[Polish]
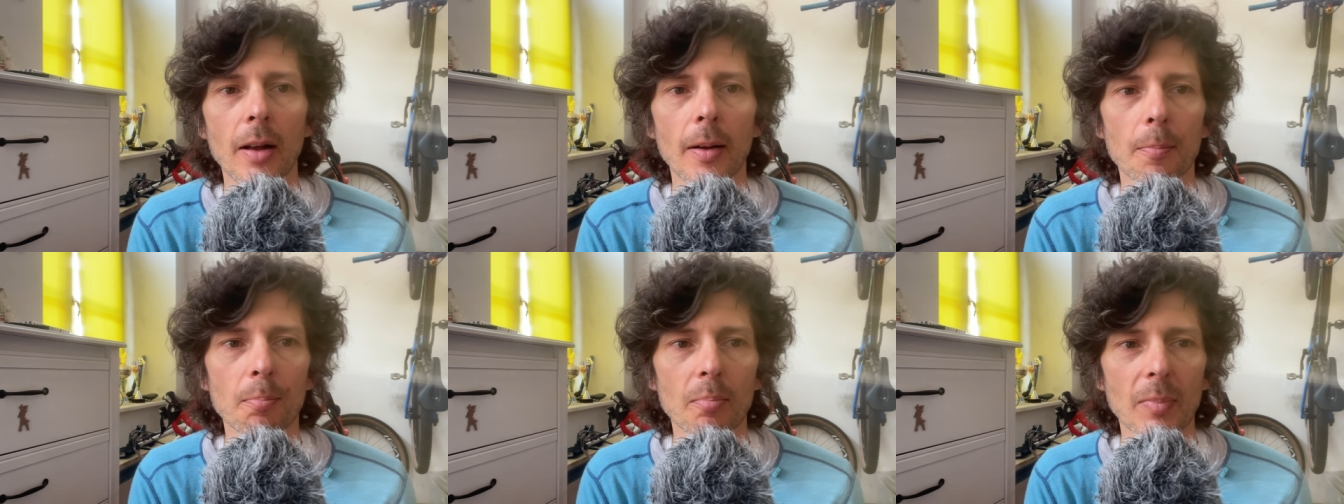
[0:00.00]

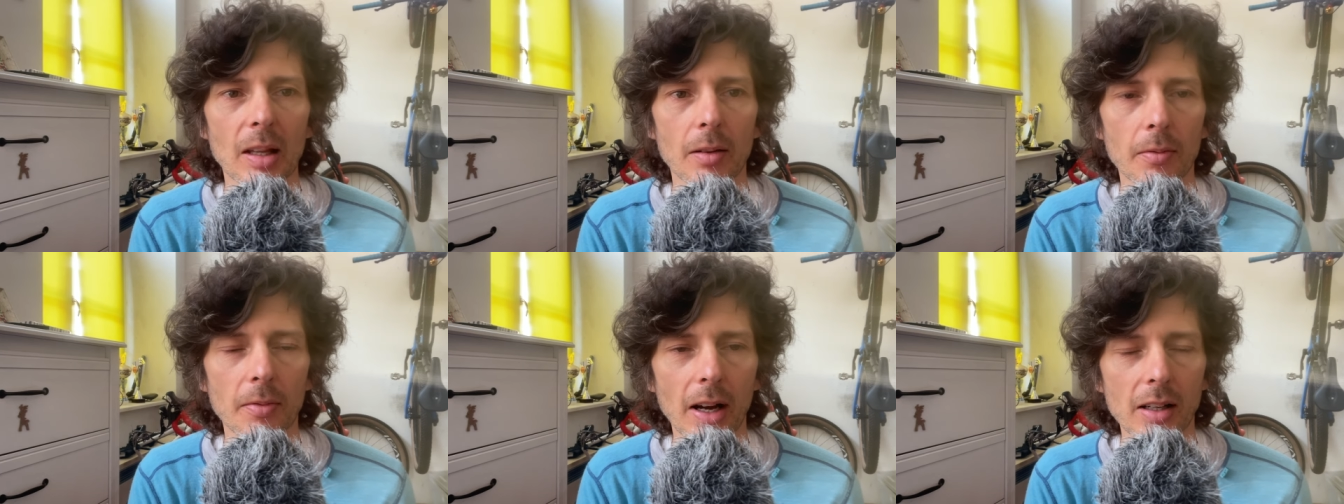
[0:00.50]
Mm,
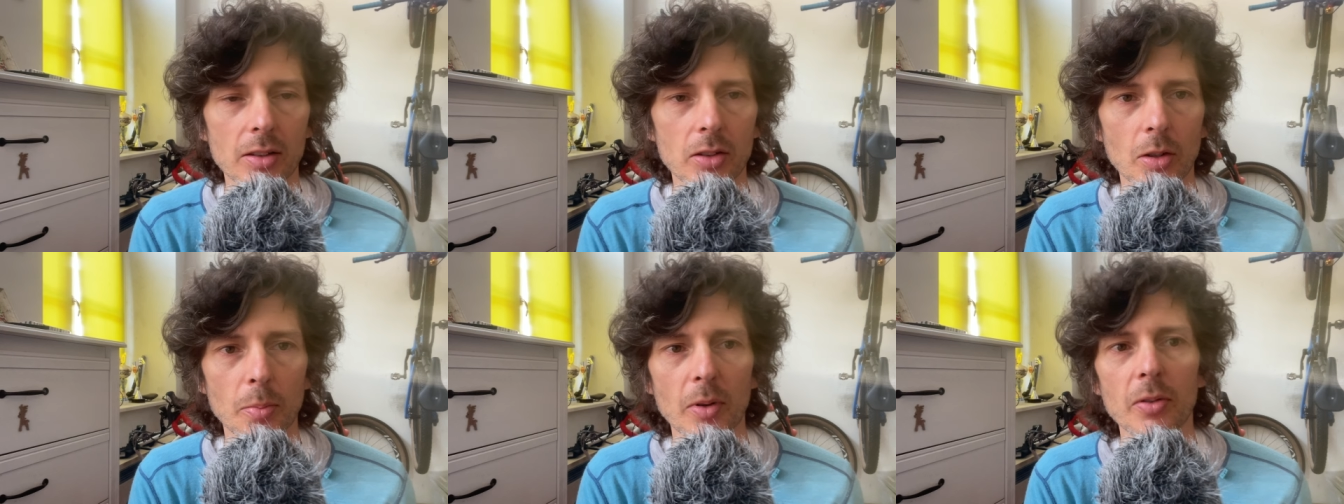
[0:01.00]
fakt,
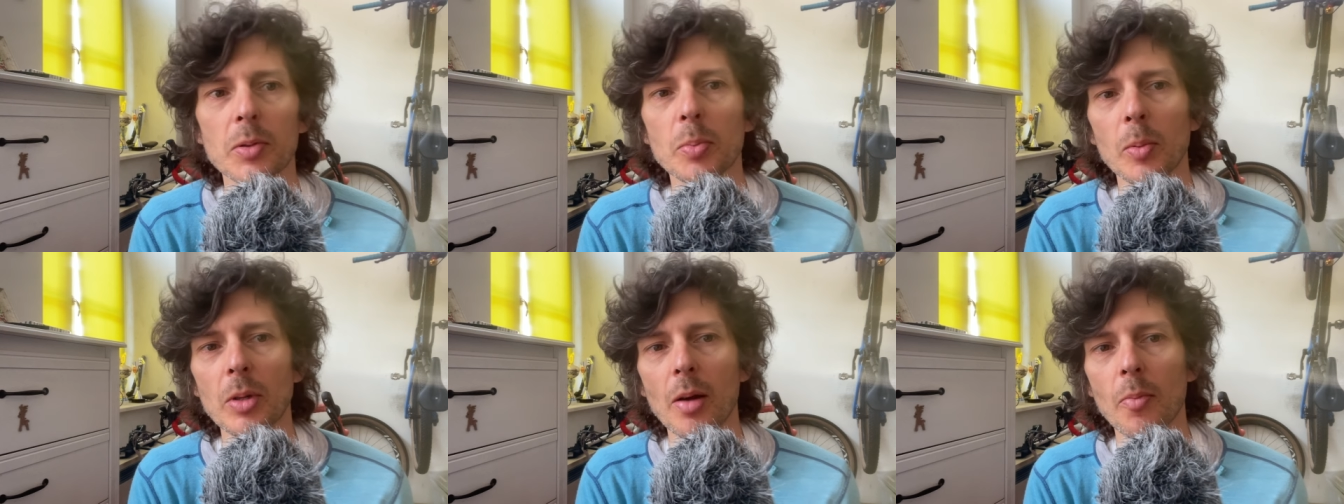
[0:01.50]
że
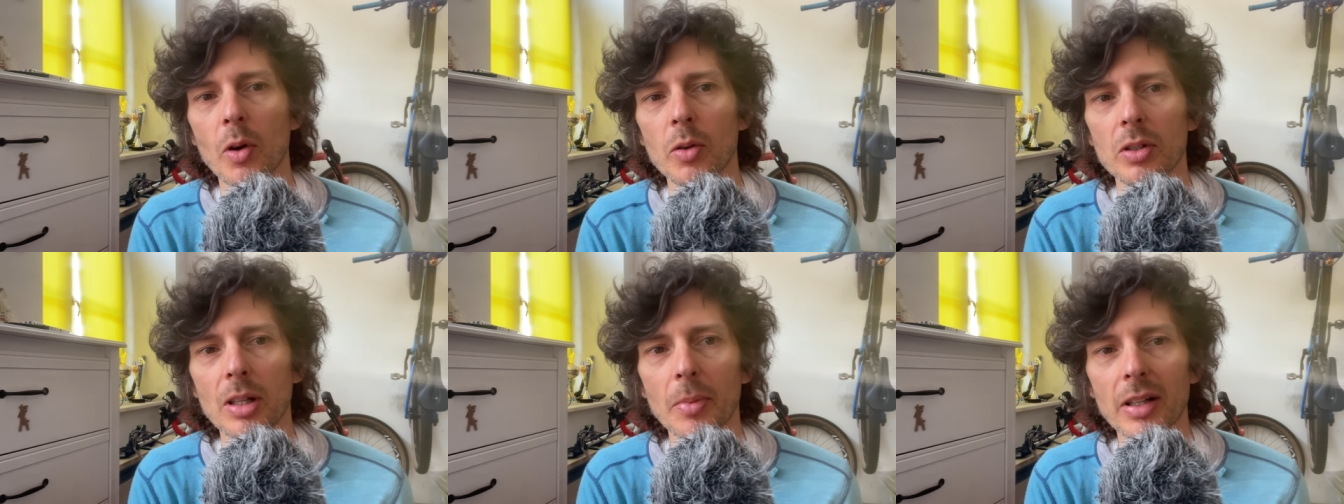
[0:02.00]
wspomniałem o
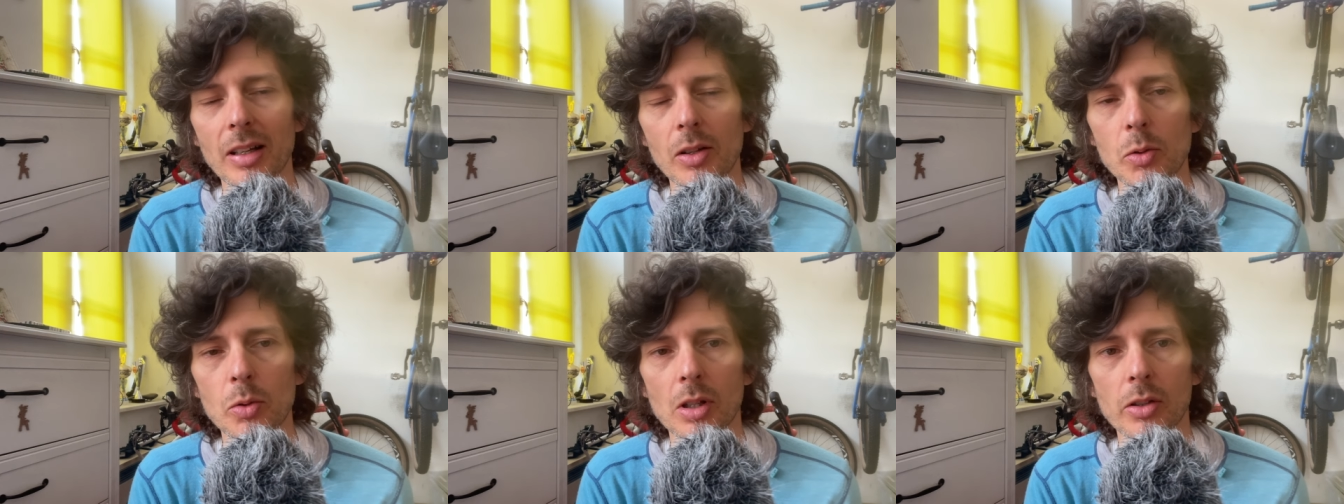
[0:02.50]

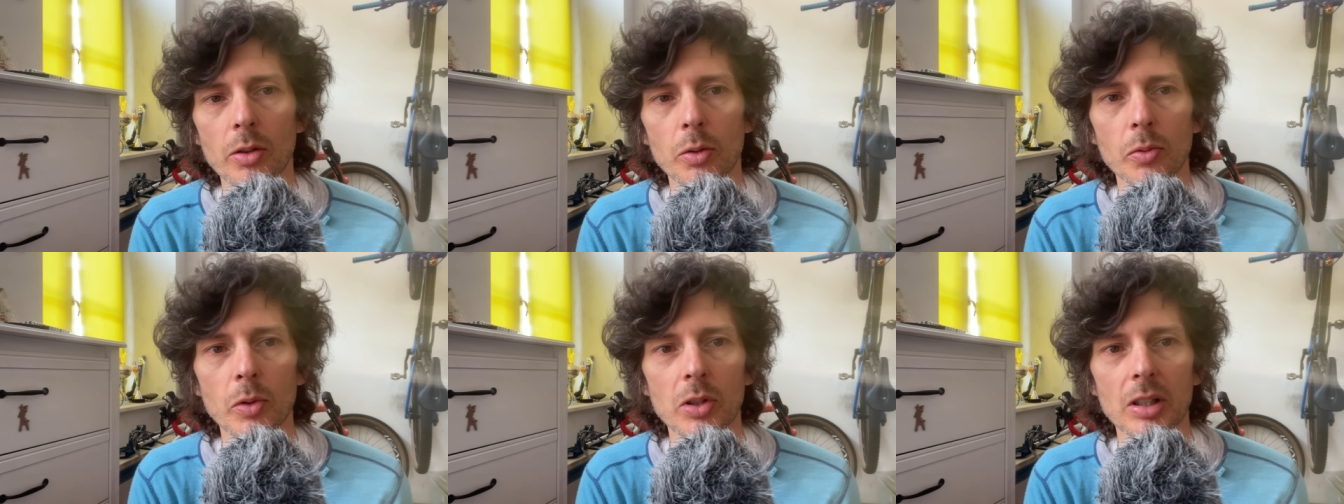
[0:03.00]
zamknięciu
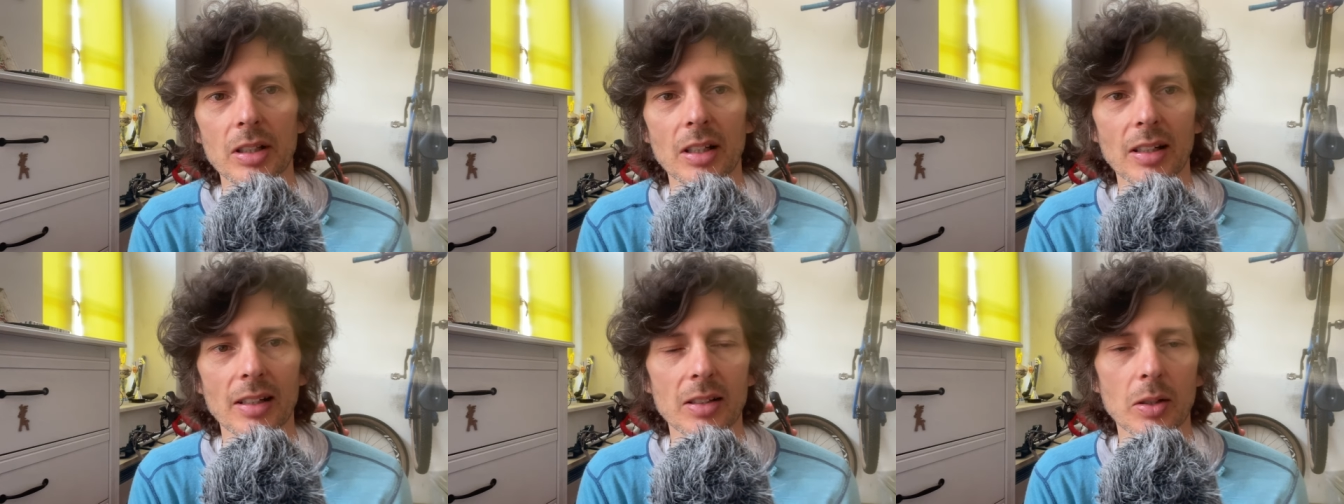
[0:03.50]
sezonu wiosennych
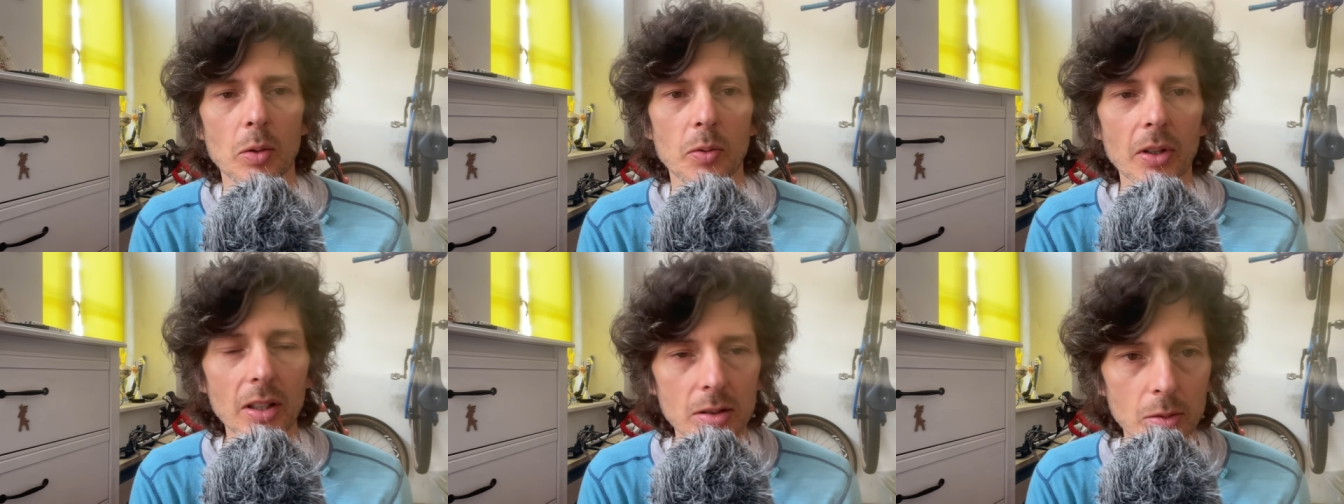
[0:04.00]

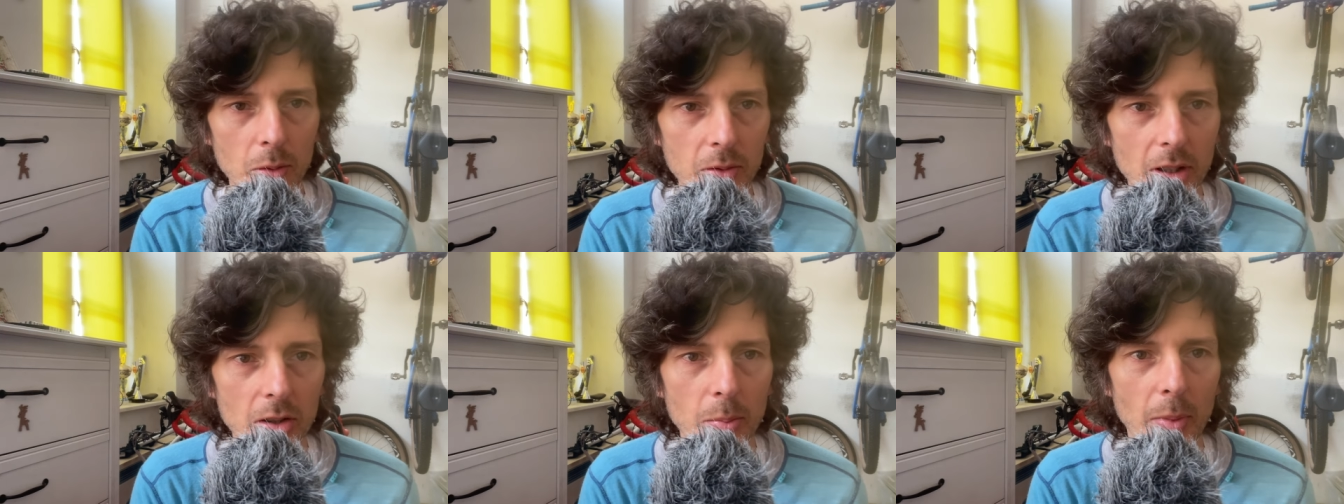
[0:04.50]
klasyków jest
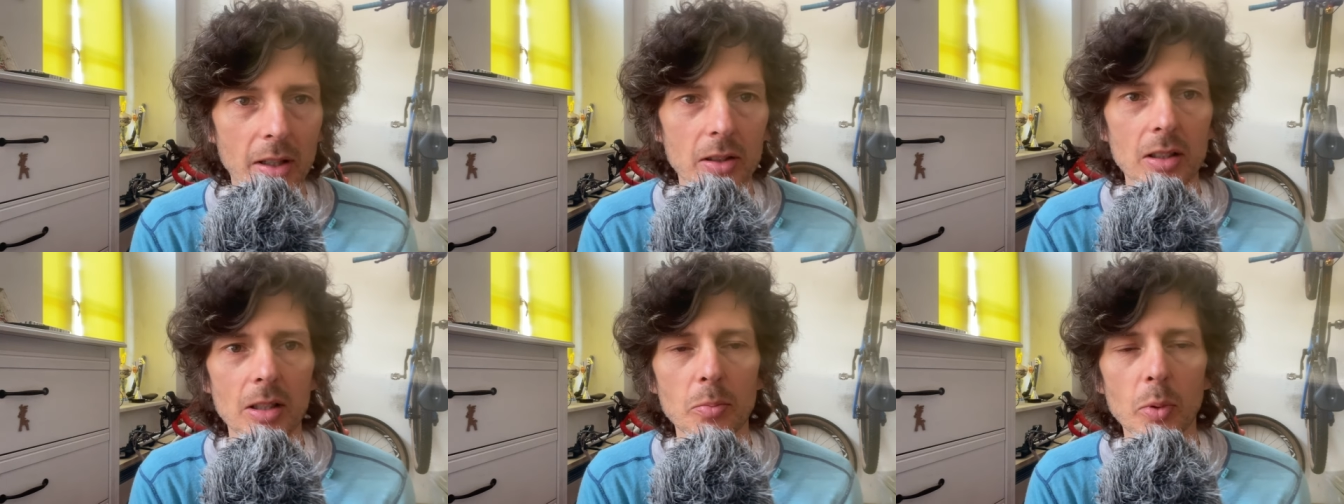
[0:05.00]
również
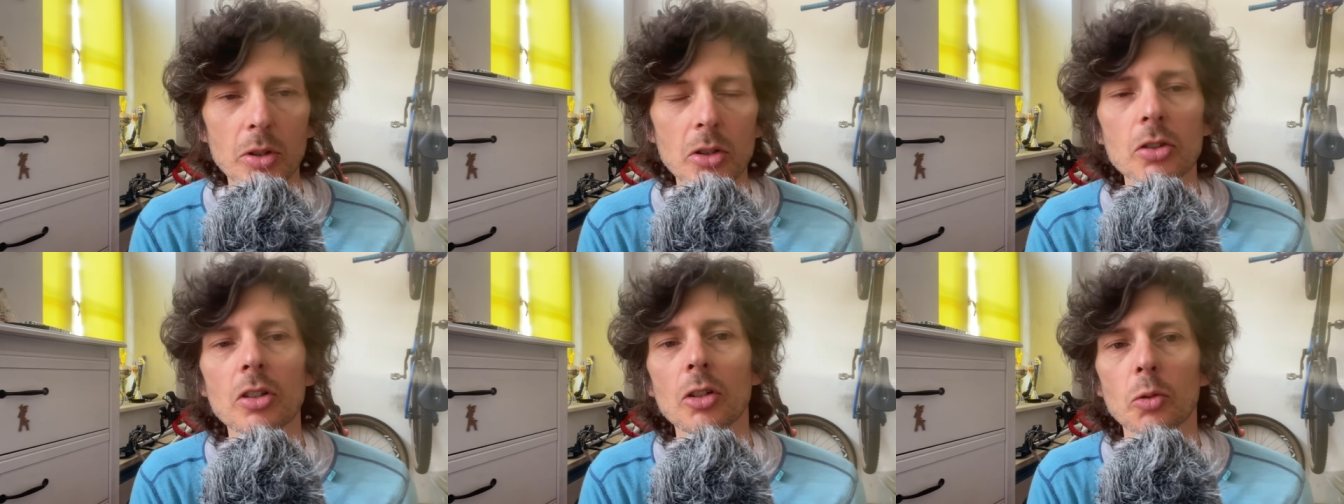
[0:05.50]
bardziej
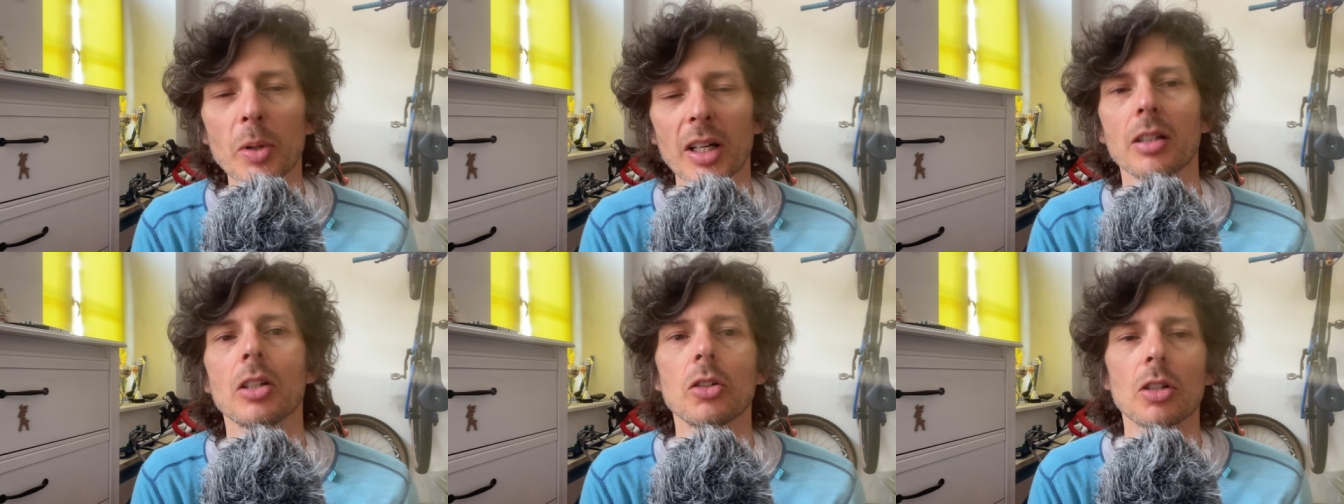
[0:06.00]
symboliczny niż
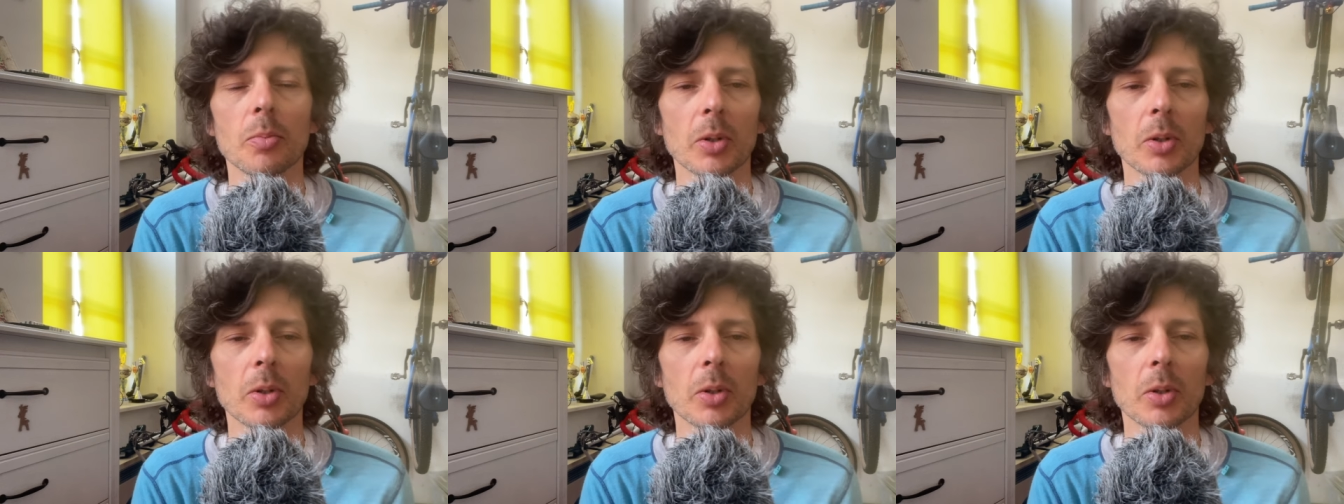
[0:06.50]
praktyczny,